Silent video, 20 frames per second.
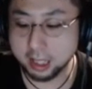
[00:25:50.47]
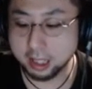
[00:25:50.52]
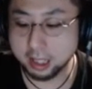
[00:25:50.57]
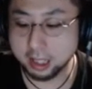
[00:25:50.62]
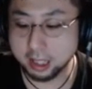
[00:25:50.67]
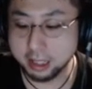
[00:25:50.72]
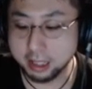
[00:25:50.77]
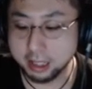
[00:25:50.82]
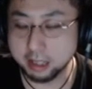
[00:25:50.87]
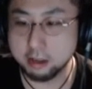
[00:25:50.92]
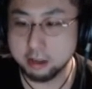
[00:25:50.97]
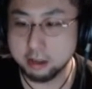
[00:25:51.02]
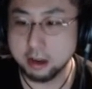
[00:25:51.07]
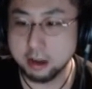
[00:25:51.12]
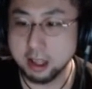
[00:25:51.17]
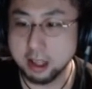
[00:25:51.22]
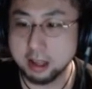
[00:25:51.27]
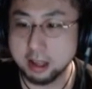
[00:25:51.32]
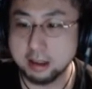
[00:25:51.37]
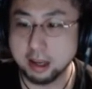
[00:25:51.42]
じゃあ薬出
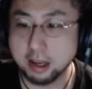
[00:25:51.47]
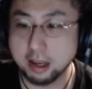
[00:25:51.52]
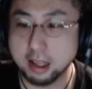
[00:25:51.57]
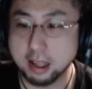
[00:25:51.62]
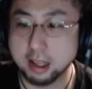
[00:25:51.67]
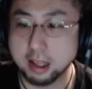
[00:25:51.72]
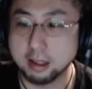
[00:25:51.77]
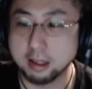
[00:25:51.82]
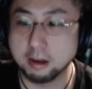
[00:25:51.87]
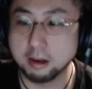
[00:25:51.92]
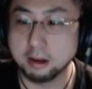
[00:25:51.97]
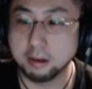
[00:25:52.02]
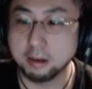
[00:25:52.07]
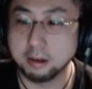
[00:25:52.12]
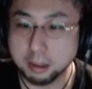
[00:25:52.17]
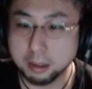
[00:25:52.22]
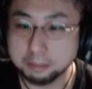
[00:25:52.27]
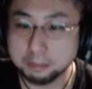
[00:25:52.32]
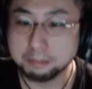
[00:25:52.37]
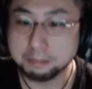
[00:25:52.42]
すだけなんだろうね。
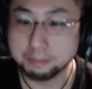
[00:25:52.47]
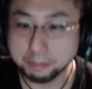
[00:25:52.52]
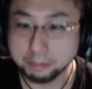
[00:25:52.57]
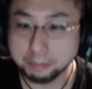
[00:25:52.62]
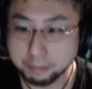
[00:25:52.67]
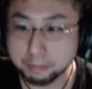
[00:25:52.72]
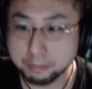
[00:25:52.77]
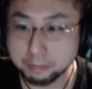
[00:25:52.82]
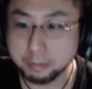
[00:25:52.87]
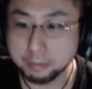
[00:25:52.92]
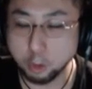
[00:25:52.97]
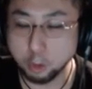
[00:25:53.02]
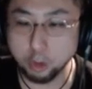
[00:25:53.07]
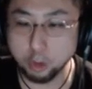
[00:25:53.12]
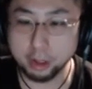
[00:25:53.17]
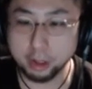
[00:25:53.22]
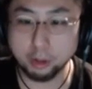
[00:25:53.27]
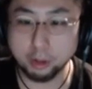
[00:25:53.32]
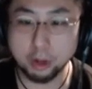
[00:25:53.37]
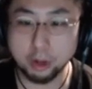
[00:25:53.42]
うん。俺はこ
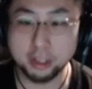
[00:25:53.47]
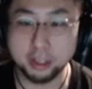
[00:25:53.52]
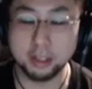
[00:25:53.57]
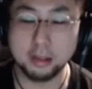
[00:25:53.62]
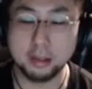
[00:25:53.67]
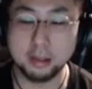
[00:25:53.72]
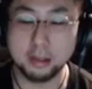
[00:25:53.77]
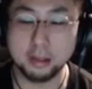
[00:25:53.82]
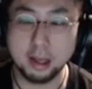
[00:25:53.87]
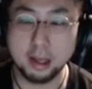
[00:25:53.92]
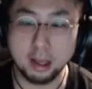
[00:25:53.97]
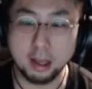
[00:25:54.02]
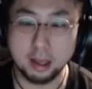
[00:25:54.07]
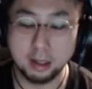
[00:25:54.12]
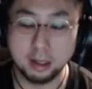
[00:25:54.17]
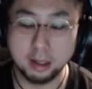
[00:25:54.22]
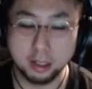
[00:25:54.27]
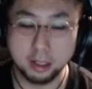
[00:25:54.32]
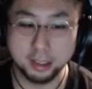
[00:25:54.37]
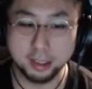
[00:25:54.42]
れ実際に
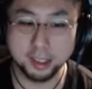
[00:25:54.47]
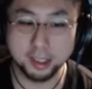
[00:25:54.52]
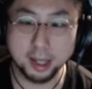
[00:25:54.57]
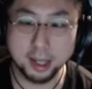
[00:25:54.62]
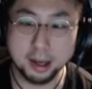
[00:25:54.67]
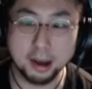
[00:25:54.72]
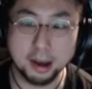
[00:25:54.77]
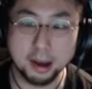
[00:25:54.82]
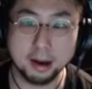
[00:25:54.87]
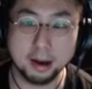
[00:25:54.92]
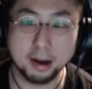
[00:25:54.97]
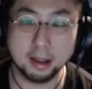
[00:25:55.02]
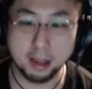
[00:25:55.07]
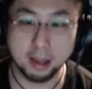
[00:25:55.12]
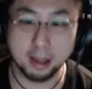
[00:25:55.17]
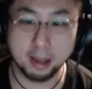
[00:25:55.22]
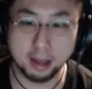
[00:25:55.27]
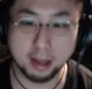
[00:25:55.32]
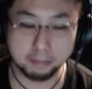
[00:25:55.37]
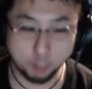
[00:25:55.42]
仕掛けられて、
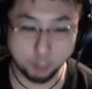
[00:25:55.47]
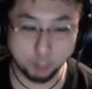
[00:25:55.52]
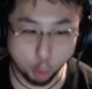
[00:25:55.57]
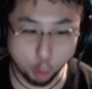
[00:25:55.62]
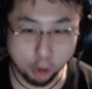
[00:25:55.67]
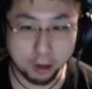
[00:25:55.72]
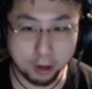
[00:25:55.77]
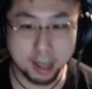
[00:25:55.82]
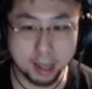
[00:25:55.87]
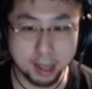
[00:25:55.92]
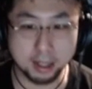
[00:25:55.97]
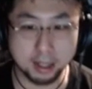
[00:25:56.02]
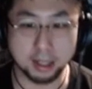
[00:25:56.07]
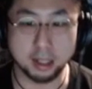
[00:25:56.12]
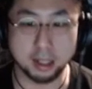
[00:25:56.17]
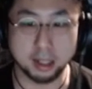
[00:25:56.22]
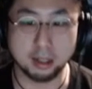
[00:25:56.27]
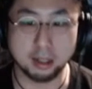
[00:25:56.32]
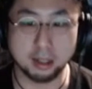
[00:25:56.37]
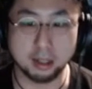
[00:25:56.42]
大喧嘩になっ
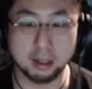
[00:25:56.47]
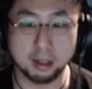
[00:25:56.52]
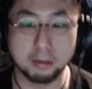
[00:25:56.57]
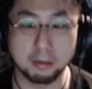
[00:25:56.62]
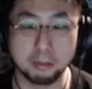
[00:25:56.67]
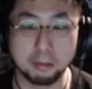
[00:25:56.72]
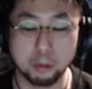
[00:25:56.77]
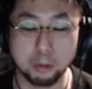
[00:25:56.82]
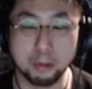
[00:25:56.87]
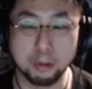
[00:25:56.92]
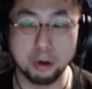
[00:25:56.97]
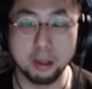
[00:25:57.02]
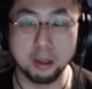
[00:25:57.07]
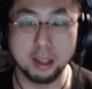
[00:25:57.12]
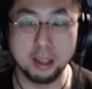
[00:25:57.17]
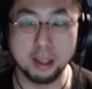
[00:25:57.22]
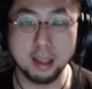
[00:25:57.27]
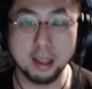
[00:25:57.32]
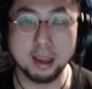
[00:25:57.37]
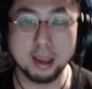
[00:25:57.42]
たの。もう病院出て
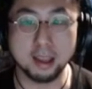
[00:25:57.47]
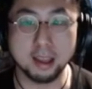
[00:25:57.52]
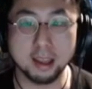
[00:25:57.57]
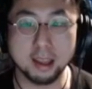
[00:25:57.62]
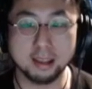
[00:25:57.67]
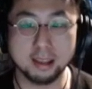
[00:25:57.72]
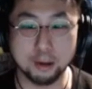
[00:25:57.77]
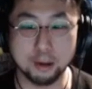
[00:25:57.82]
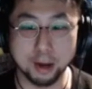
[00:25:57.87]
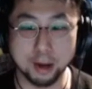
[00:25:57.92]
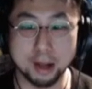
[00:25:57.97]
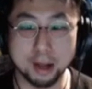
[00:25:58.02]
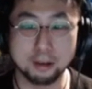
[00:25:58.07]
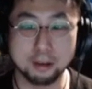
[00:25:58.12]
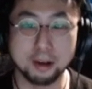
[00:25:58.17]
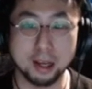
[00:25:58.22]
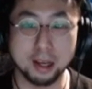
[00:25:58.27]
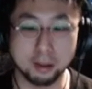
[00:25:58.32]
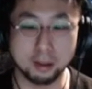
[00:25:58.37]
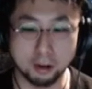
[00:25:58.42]
けって言われるぐらい
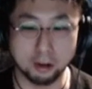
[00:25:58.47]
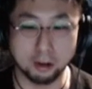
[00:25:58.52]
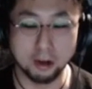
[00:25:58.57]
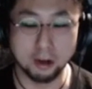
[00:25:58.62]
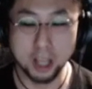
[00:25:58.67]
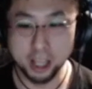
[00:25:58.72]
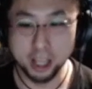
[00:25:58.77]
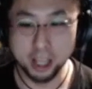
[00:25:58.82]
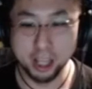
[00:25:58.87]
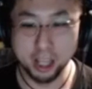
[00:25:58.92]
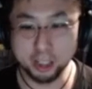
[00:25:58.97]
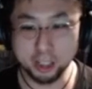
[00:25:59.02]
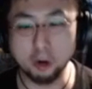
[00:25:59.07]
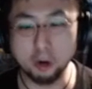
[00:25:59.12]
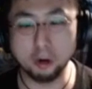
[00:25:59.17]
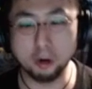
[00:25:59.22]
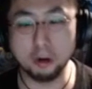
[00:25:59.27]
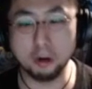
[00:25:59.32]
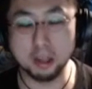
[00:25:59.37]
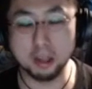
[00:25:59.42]
の、超覚
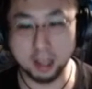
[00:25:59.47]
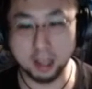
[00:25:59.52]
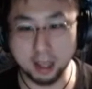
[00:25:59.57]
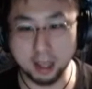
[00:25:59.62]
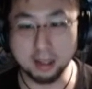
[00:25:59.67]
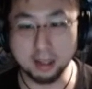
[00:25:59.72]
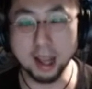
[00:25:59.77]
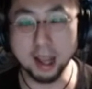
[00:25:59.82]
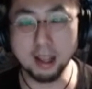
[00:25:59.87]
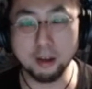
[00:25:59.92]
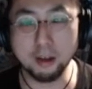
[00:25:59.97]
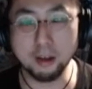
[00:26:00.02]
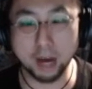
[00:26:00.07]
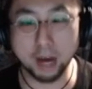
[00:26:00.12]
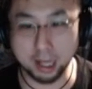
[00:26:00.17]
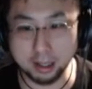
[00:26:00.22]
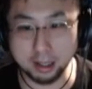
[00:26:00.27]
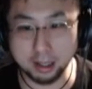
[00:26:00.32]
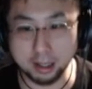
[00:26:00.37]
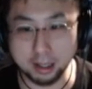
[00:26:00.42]
えて、なんでわかん
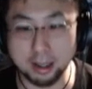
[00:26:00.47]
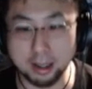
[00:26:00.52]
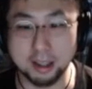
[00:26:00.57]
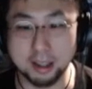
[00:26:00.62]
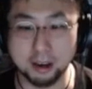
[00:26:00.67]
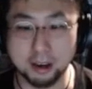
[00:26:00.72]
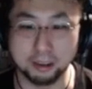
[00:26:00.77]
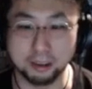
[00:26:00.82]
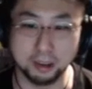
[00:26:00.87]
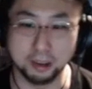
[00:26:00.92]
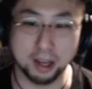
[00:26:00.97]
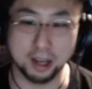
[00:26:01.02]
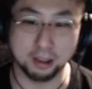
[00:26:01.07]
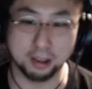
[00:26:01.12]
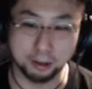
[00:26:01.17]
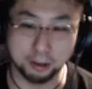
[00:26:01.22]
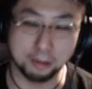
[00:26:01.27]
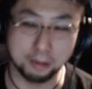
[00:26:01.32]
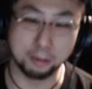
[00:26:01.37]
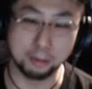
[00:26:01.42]
ないんだよぐらいの、も
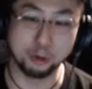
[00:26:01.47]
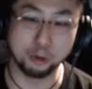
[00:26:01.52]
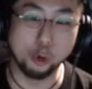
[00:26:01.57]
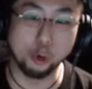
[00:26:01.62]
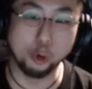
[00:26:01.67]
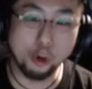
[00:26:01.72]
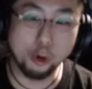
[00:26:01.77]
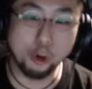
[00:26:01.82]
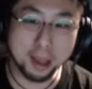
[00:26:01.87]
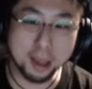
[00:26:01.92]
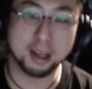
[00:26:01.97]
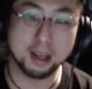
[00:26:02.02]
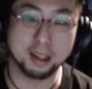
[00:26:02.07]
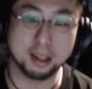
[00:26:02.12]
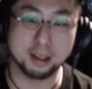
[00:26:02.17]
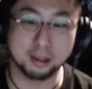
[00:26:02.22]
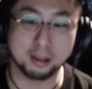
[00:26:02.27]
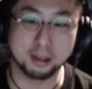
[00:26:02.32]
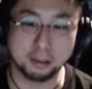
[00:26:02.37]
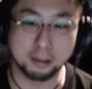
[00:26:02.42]
う大喧嘩になった
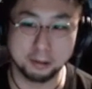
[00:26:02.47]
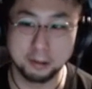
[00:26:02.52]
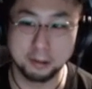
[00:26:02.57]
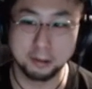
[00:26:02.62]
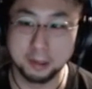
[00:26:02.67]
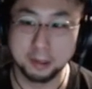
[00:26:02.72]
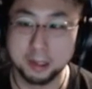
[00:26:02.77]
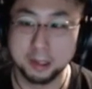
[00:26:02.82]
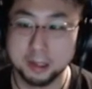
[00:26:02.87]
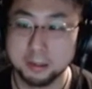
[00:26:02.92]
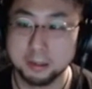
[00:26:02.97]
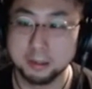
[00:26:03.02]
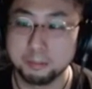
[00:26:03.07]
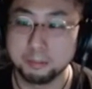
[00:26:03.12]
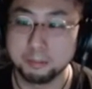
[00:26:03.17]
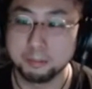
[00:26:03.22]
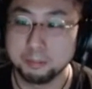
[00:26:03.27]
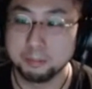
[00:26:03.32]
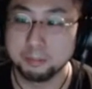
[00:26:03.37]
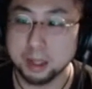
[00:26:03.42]
の。